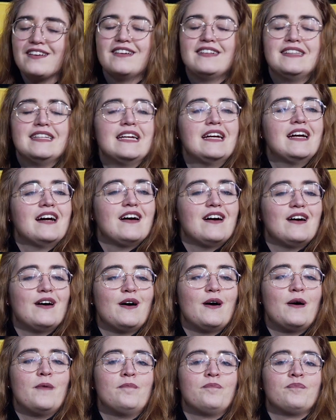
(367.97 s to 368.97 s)

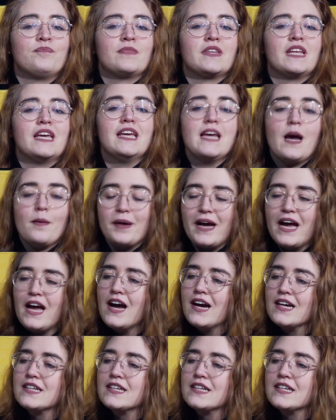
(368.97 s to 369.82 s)
Mmh. Euh, et après,